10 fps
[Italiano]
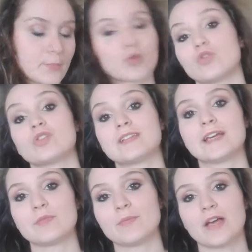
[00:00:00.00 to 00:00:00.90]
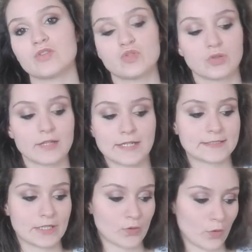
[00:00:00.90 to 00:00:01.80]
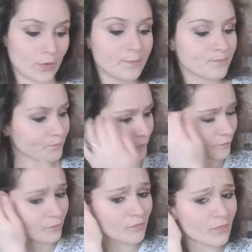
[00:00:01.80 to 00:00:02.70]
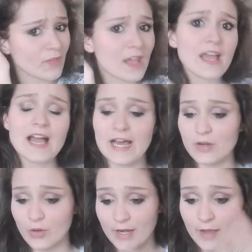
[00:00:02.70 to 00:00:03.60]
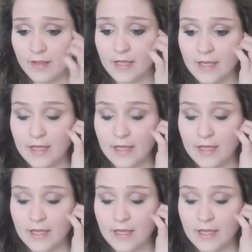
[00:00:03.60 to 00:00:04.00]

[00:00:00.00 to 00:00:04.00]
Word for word: prodotti che mi piacciono gli altri no allora